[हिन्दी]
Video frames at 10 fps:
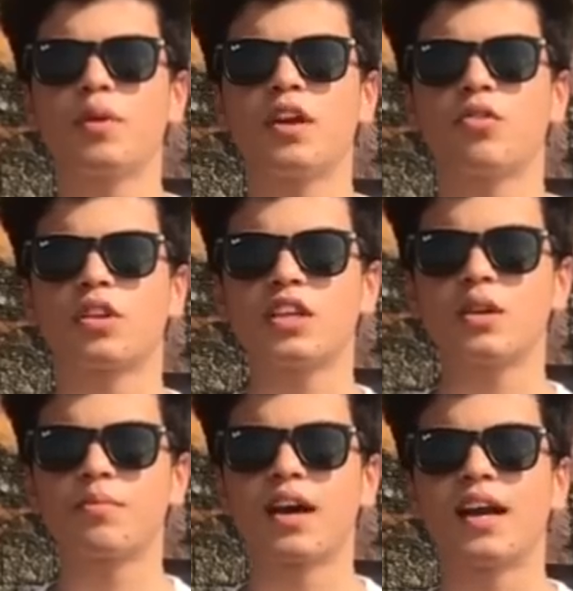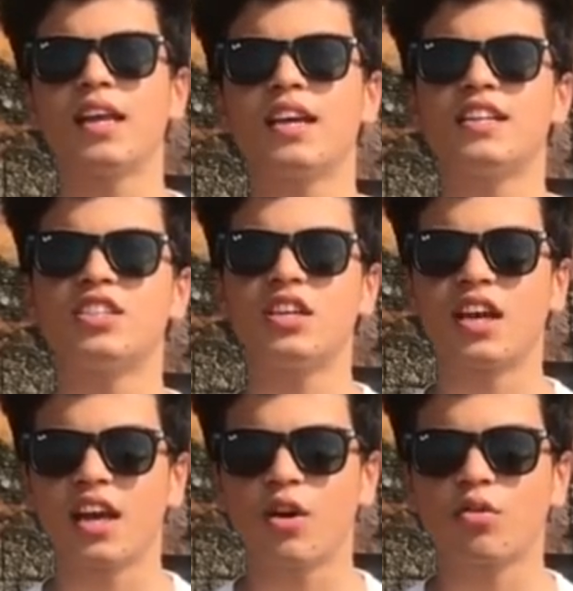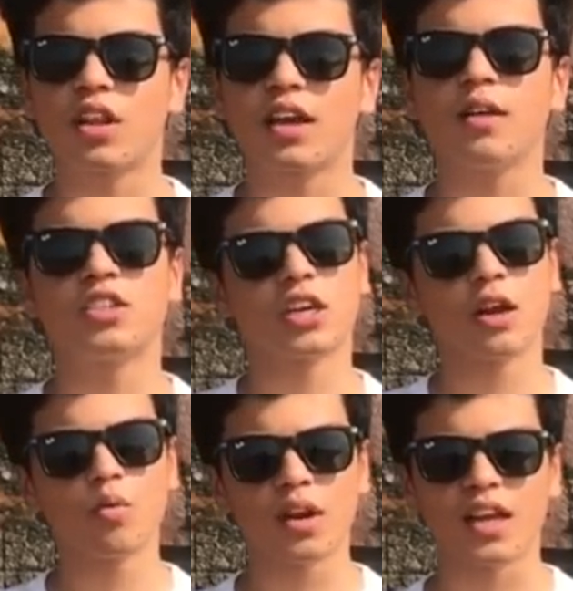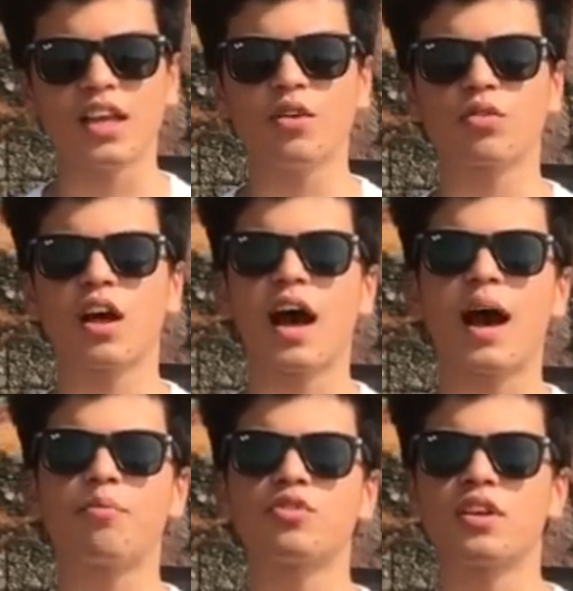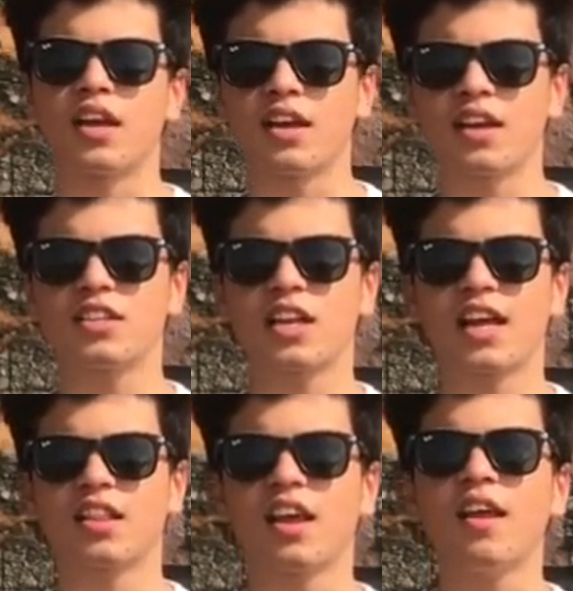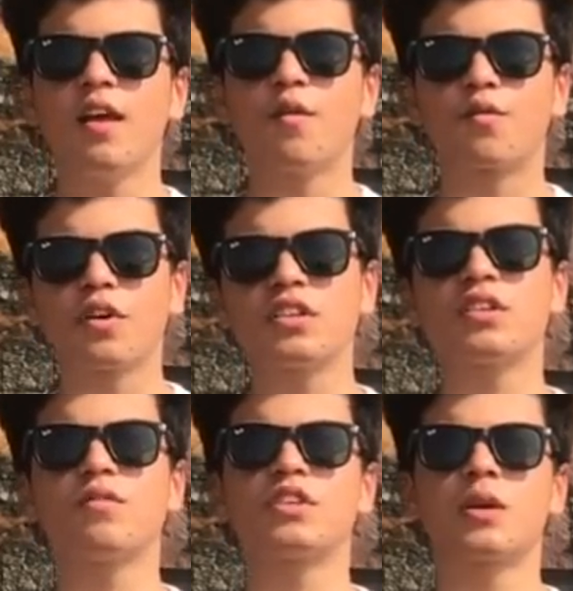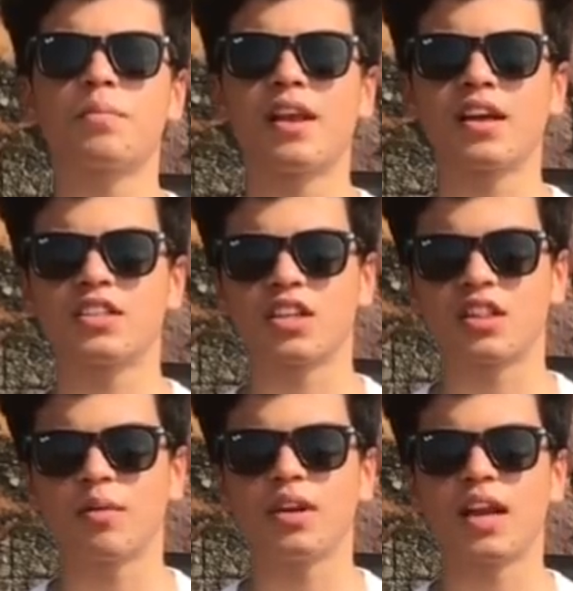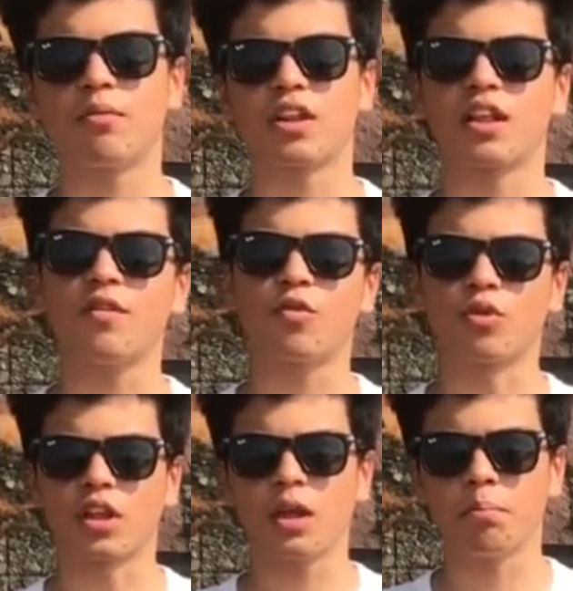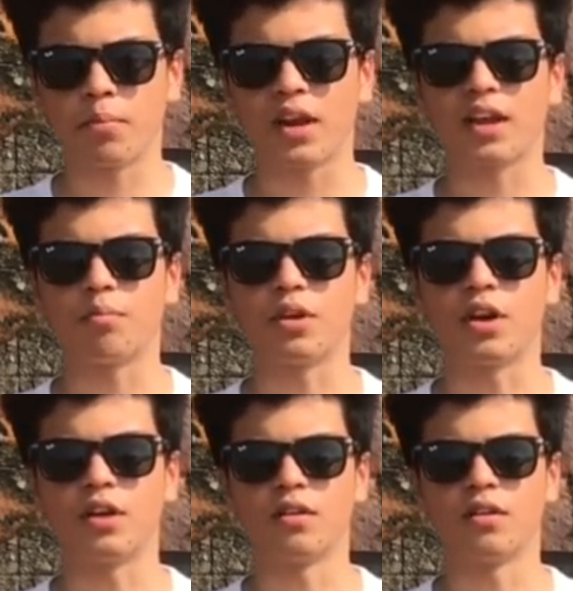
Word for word: पीरियड होता है जब गाड़ी का इंजन नया होता है चला हुआ नहीं होता आप उसे नया नया चलाते हैं फर्स्ट सर्विस के पहले का जितना भी टाइम रहता है वो होता है ब्रेक इन पीरियड